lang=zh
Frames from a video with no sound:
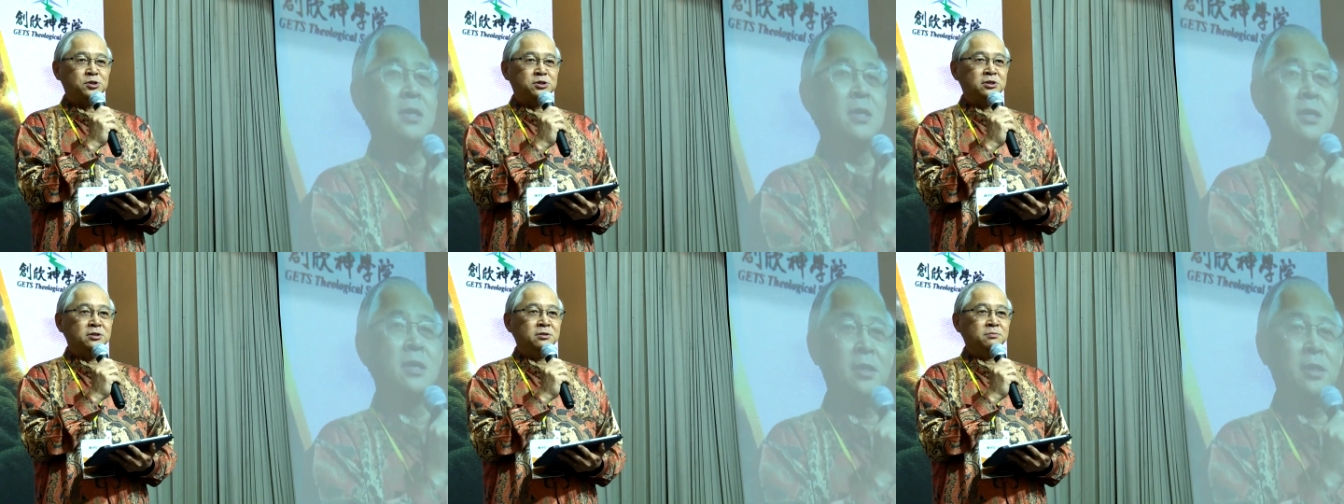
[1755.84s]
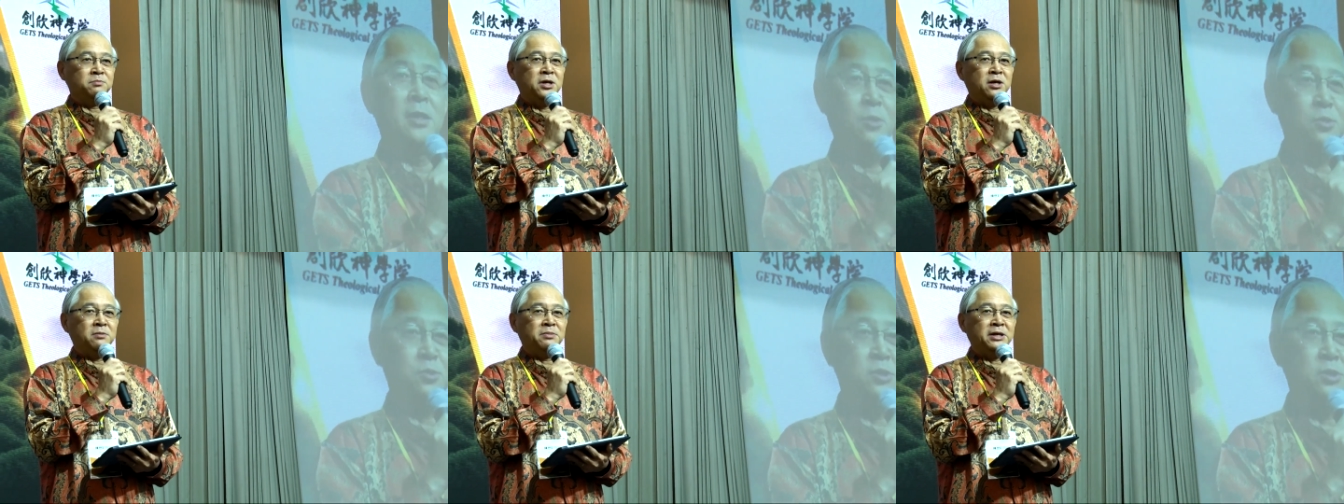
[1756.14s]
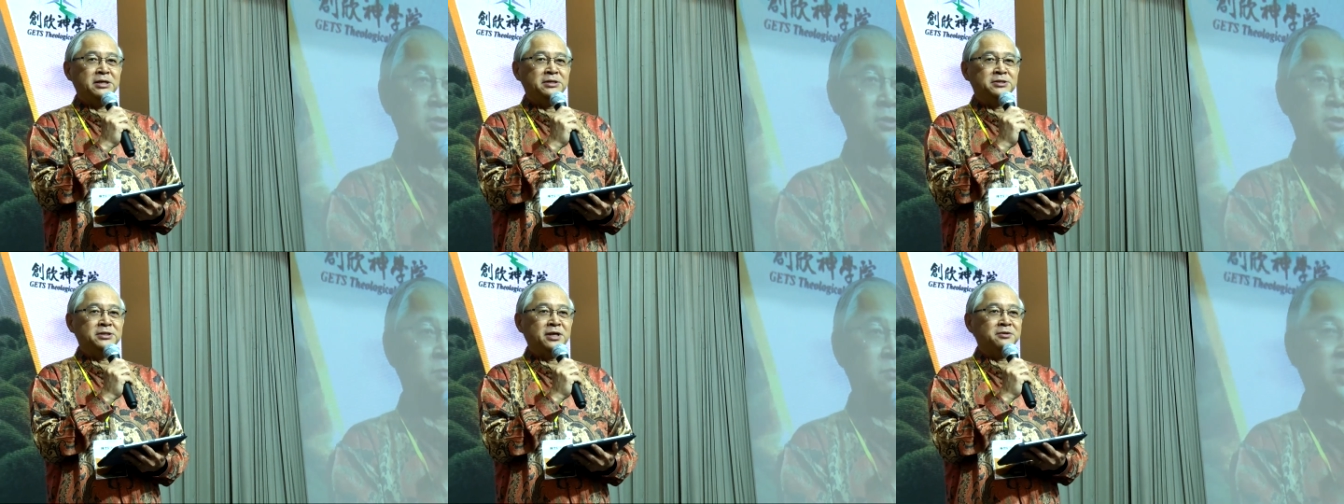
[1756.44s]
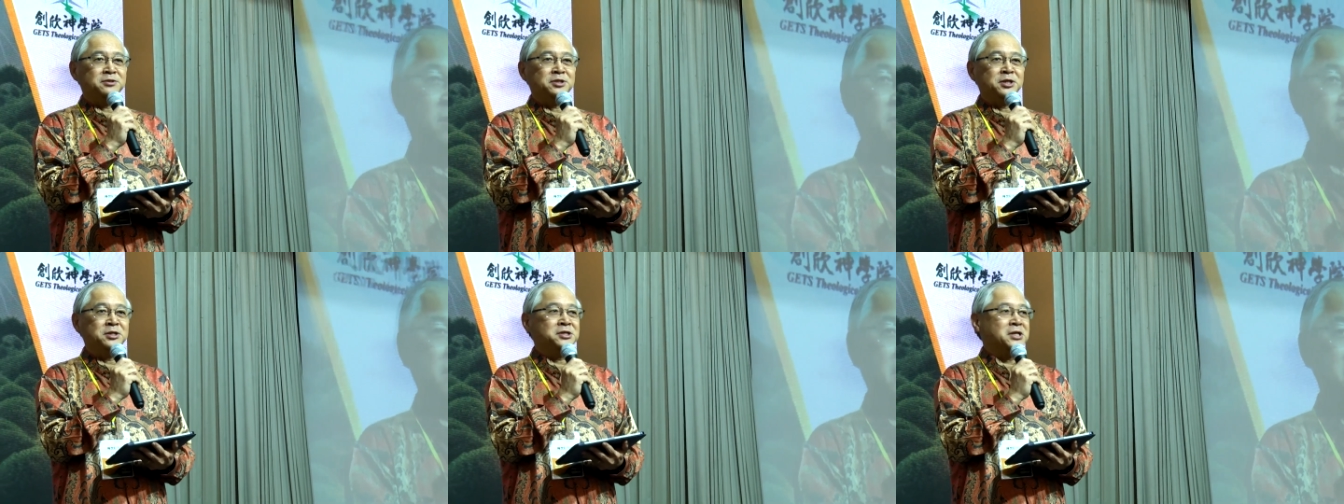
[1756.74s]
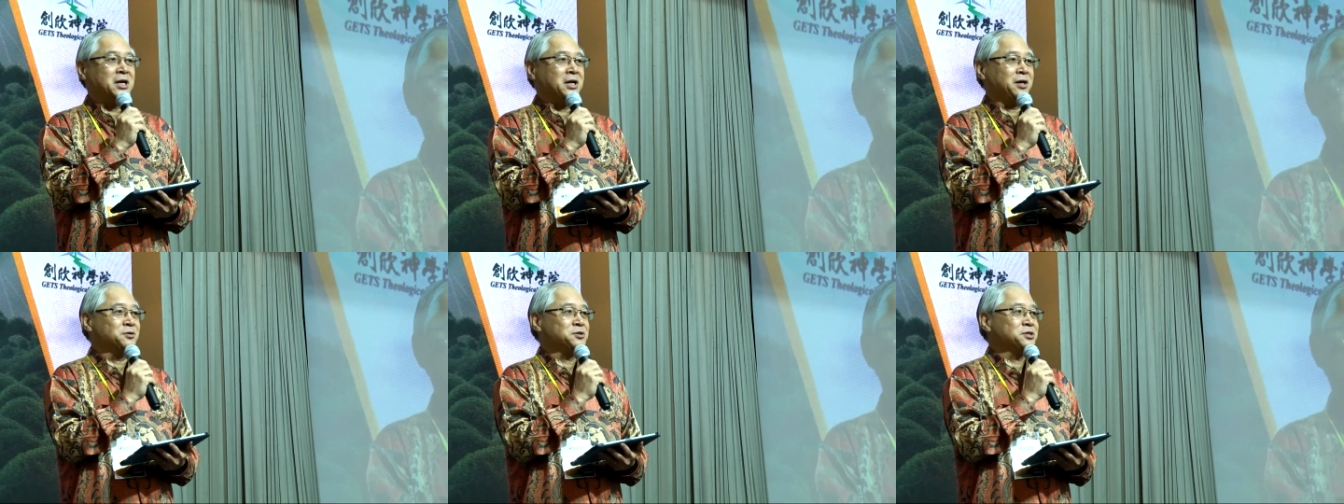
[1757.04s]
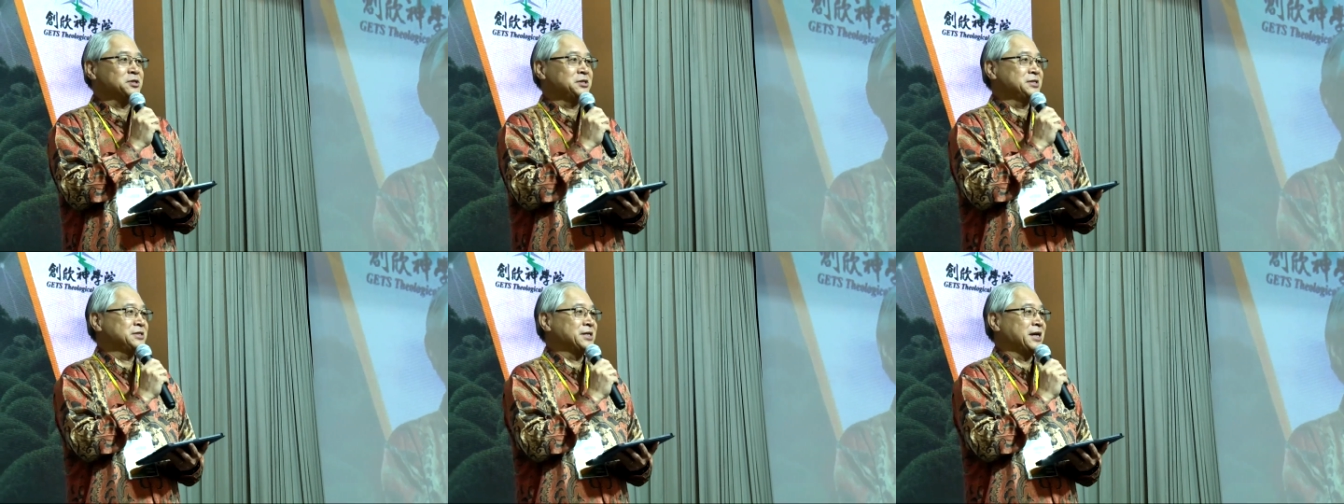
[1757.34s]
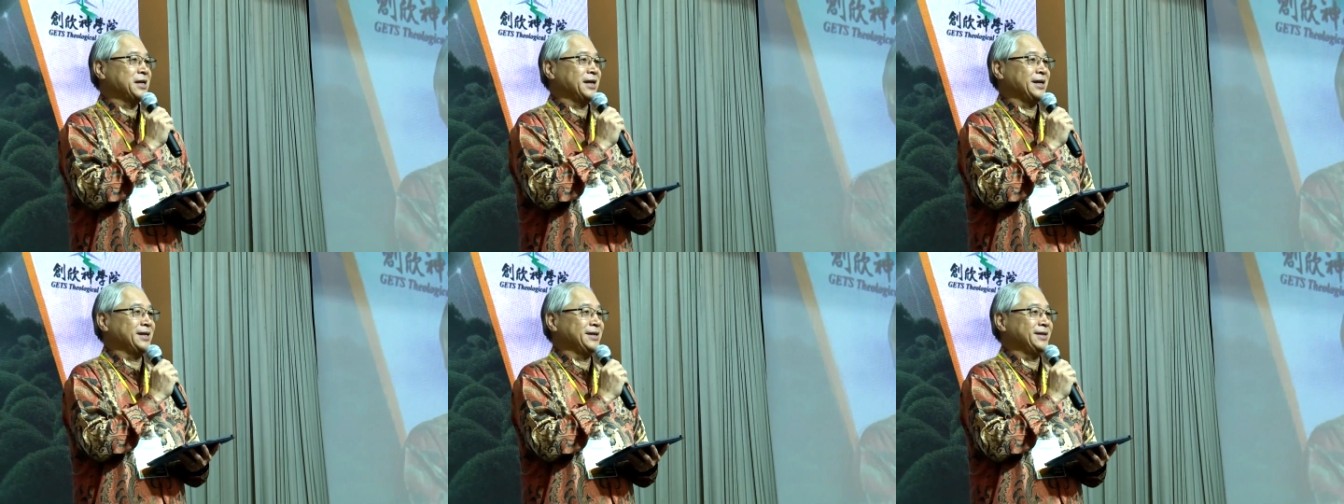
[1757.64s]
不要拍照。曾沙老师你在
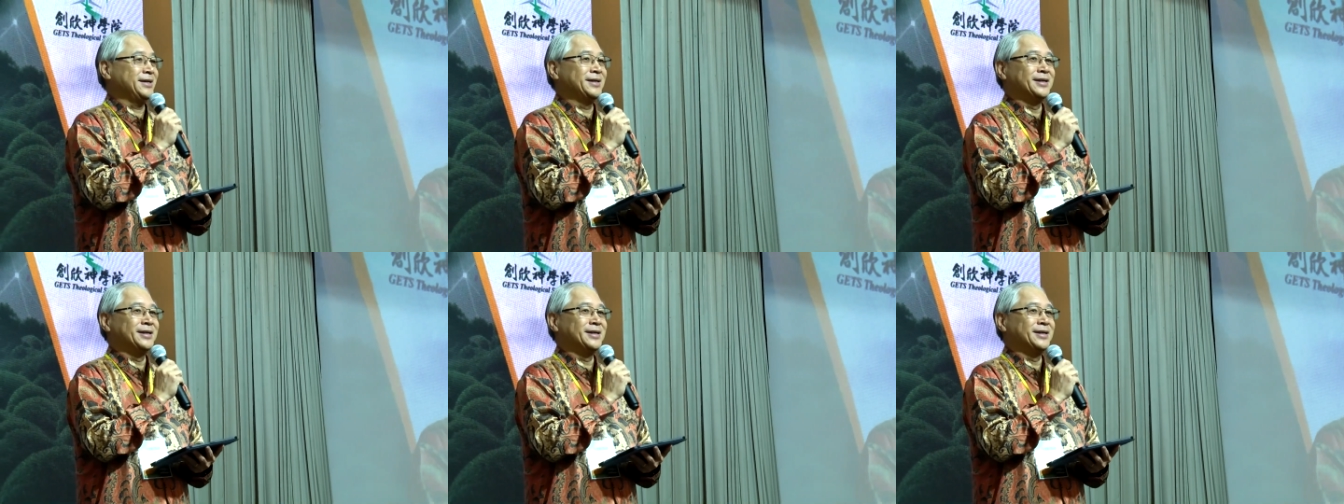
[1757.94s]
哪里？